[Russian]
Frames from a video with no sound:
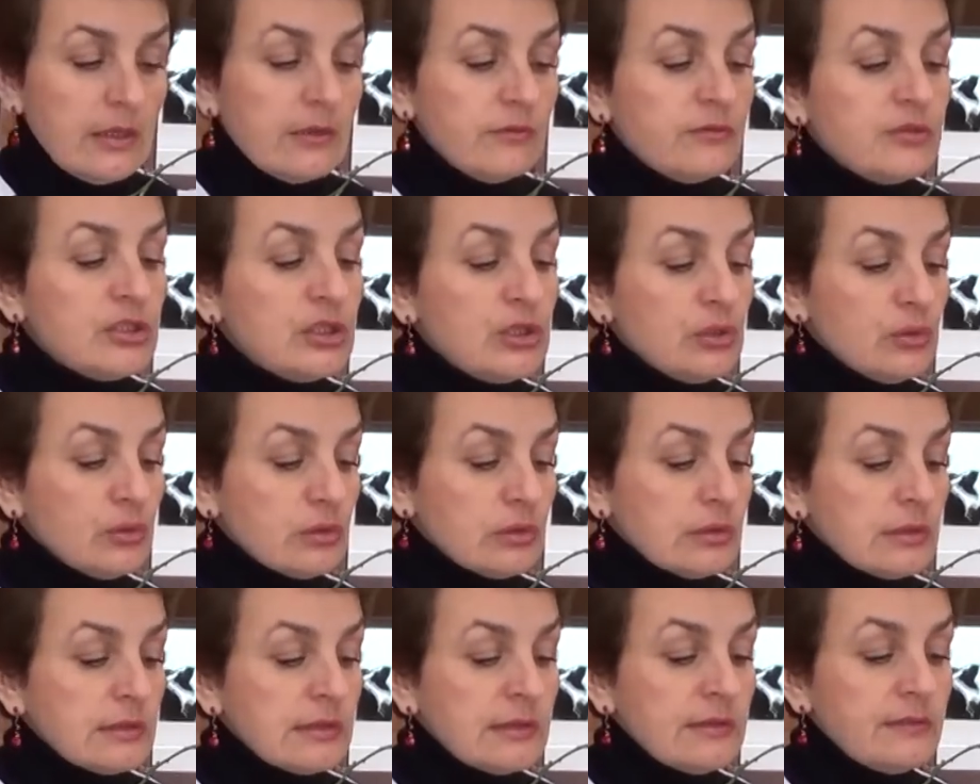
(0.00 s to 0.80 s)
Все,
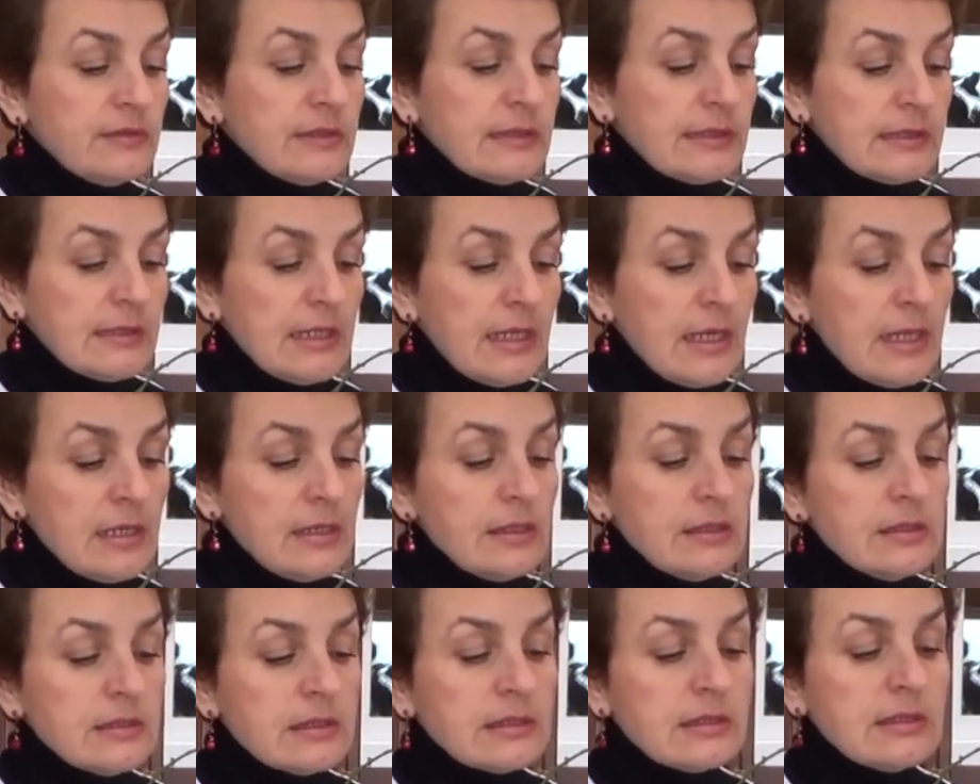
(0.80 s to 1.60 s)

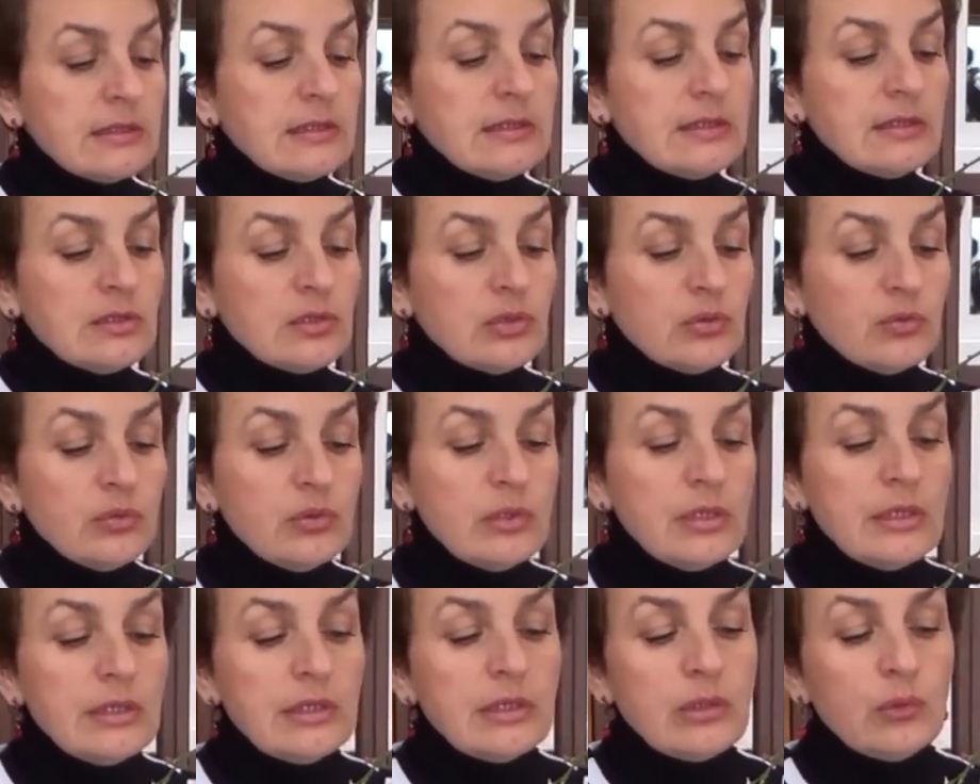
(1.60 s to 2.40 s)
завязали,
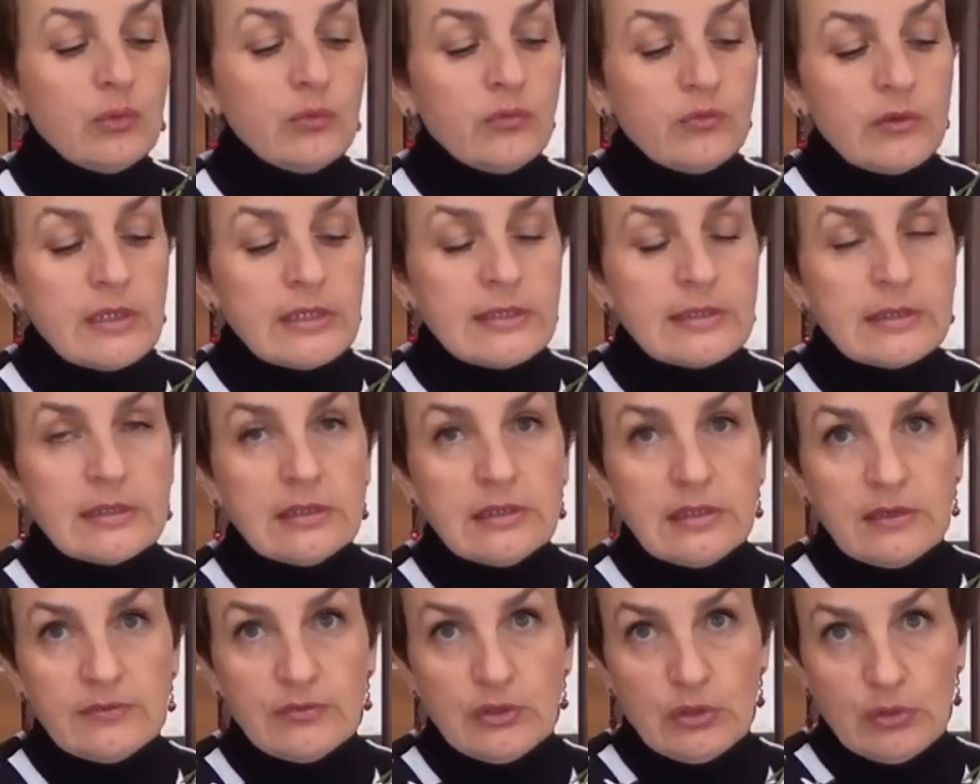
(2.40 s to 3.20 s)
затянули, и у вас
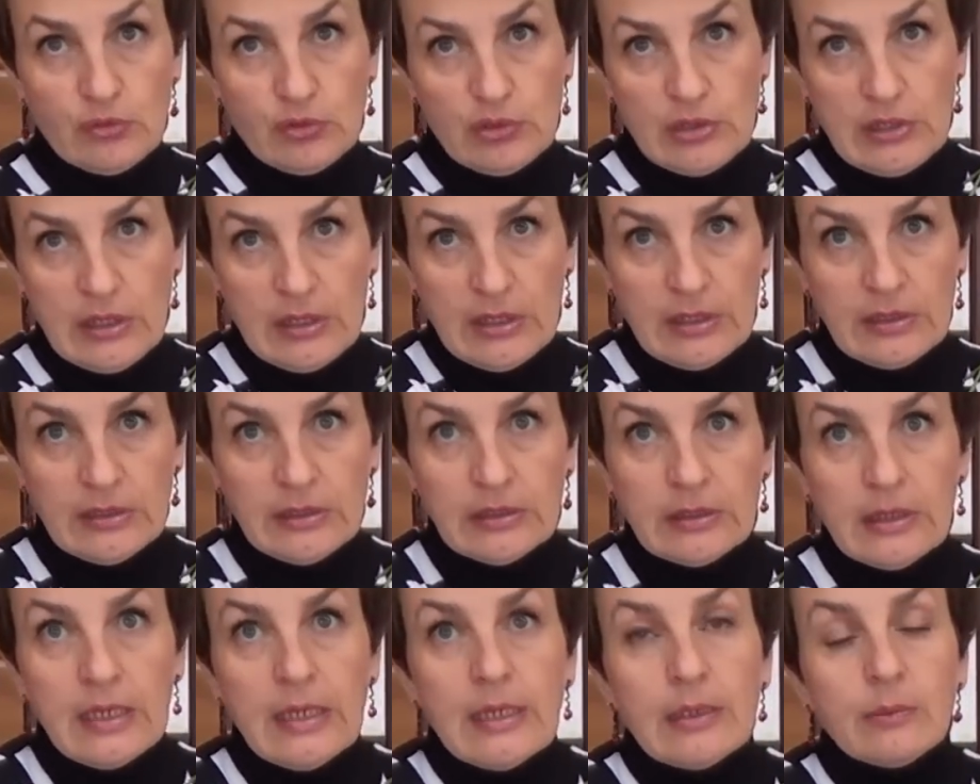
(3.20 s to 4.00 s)
это все стоит.